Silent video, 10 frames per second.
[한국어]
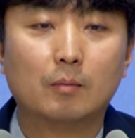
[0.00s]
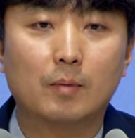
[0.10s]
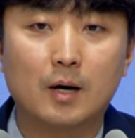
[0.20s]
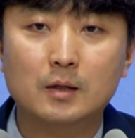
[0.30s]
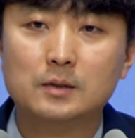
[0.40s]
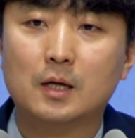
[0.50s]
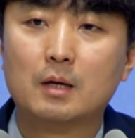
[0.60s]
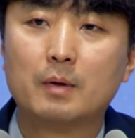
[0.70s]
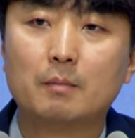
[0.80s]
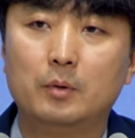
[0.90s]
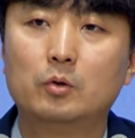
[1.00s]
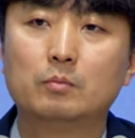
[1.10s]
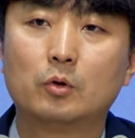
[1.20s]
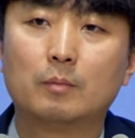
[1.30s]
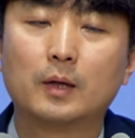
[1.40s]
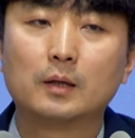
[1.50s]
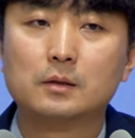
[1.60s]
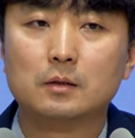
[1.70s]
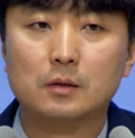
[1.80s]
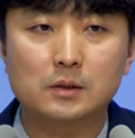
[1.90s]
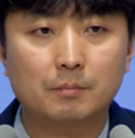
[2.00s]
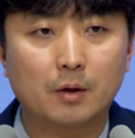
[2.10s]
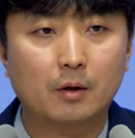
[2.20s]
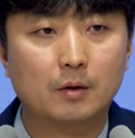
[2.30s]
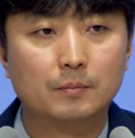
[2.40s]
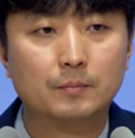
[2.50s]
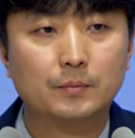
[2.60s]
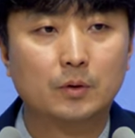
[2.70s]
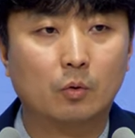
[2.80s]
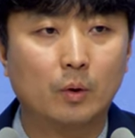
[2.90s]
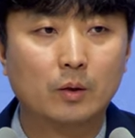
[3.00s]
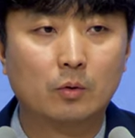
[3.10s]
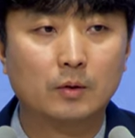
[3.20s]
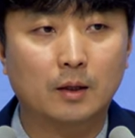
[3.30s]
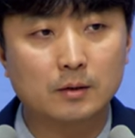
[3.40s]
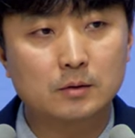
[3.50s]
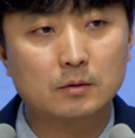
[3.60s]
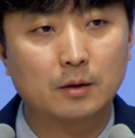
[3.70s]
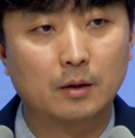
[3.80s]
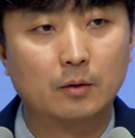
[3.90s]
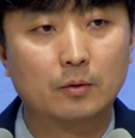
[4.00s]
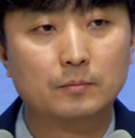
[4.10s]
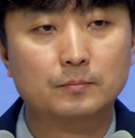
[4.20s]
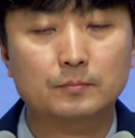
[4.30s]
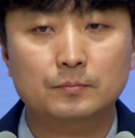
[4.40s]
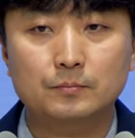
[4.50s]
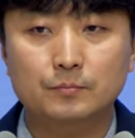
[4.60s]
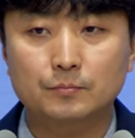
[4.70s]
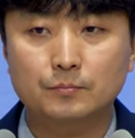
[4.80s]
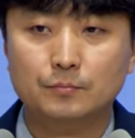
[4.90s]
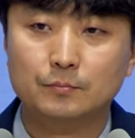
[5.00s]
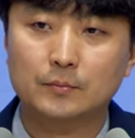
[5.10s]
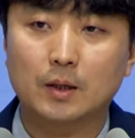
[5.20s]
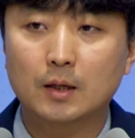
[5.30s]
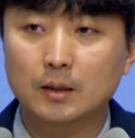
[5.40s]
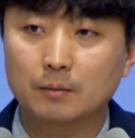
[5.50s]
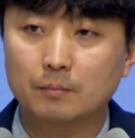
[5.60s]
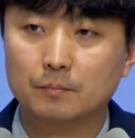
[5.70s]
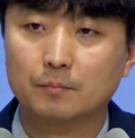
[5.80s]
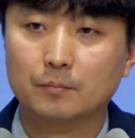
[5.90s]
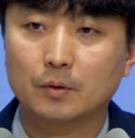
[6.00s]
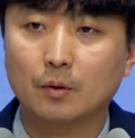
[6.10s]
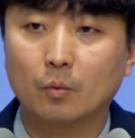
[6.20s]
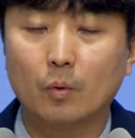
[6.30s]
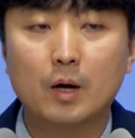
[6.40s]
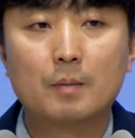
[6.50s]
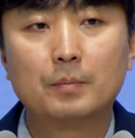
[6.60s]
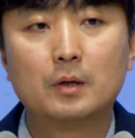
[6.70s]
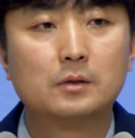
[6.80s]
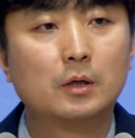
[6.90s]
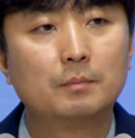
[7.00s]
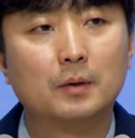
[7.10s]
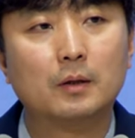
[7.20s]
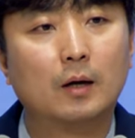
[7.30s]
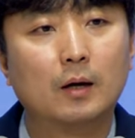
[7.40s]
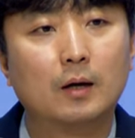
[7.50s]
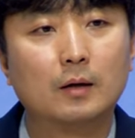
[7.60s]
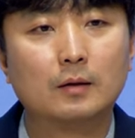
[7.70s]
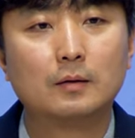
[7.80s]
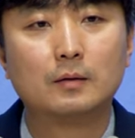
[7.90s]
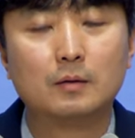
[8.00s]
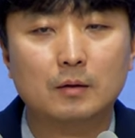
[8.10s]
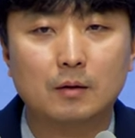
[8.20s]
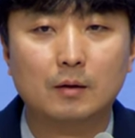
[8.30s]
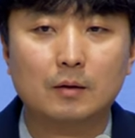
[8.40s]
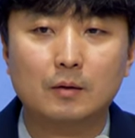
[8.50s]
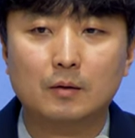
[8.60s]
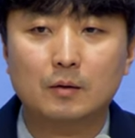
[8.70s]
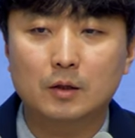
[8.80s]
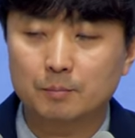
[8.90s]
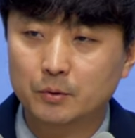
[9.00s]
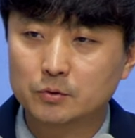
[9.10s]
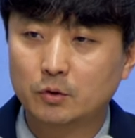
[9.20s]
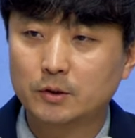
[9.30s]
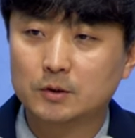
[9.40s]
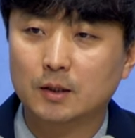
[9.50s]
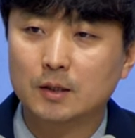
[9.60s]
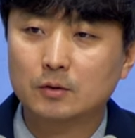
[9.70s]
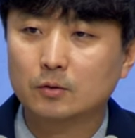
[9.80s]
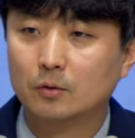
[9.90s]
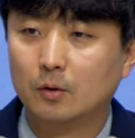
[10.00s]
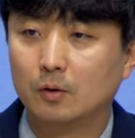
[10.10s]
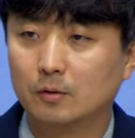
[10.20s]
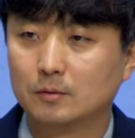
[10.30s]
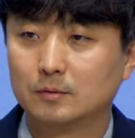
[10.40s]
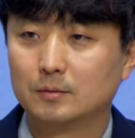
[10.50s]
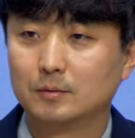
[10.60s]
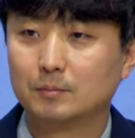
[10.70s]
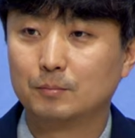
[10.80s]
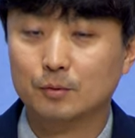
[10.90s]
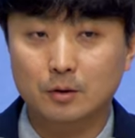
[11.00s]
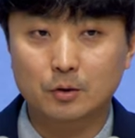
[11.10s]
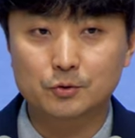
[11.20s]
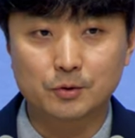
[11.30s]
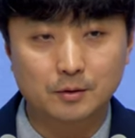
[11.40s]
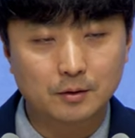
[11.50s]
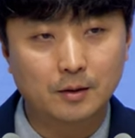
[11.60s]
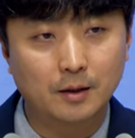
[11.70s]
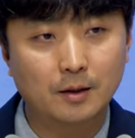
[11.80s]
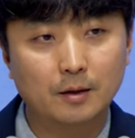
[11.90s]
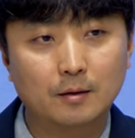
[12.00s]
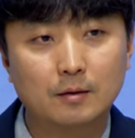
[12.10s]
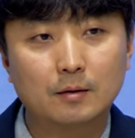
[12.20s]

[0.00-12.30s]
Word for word: 많은 사람의 미움도 받았을 것이며 오해도 당했을 거예요. 하나님, 왜 하필 저입니까? 기쁜 소식 전하는 것도 부끄러울 수 있는데